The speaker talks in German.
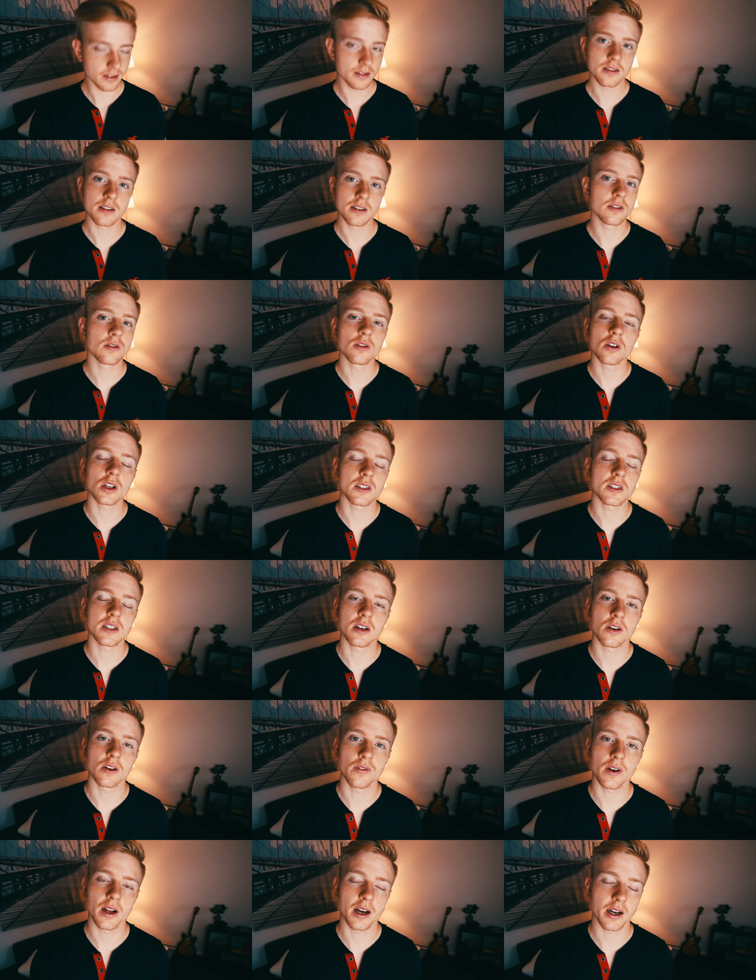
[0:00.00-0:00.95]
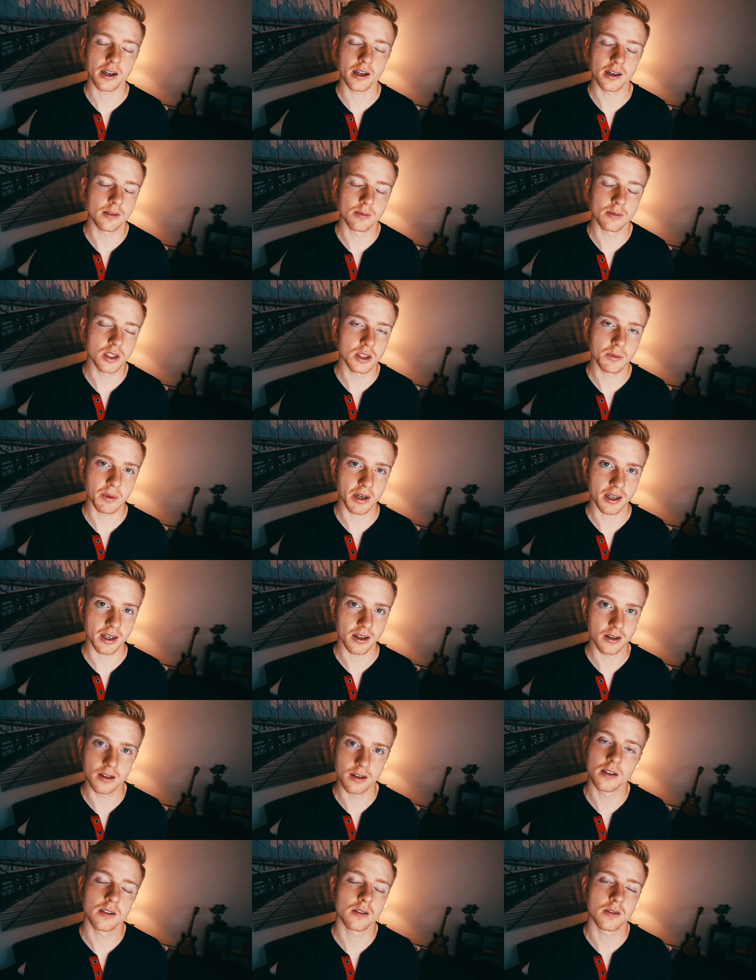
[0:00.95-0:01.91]
Sind nur noch 10 auf Lager
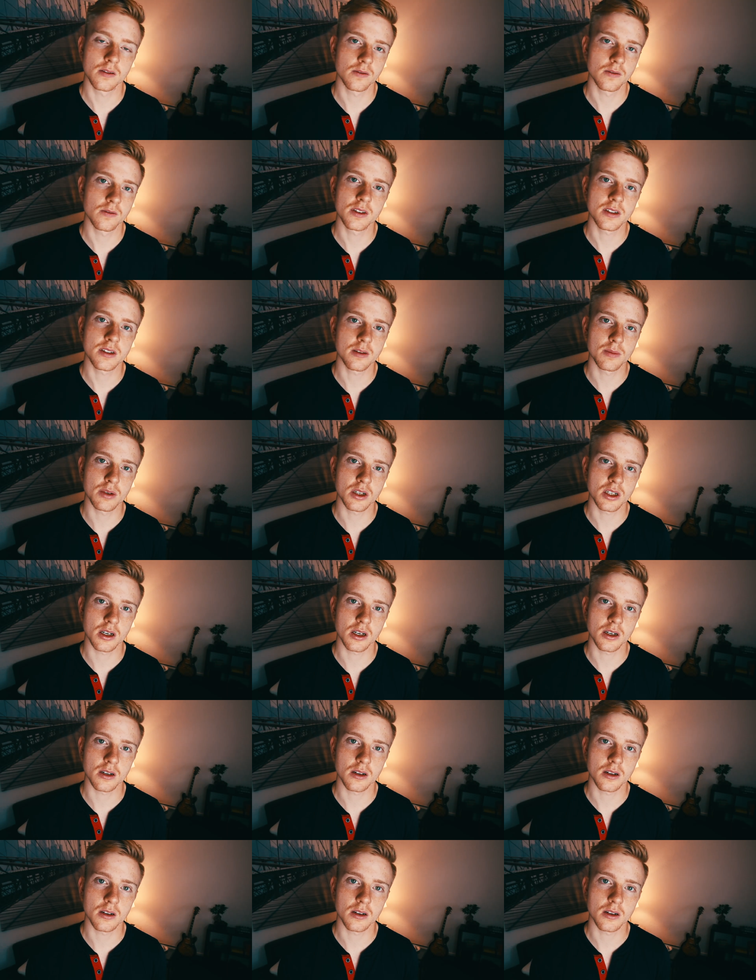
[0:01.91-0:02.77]
dementsprechend, ne? Wisst ihr Bescheid.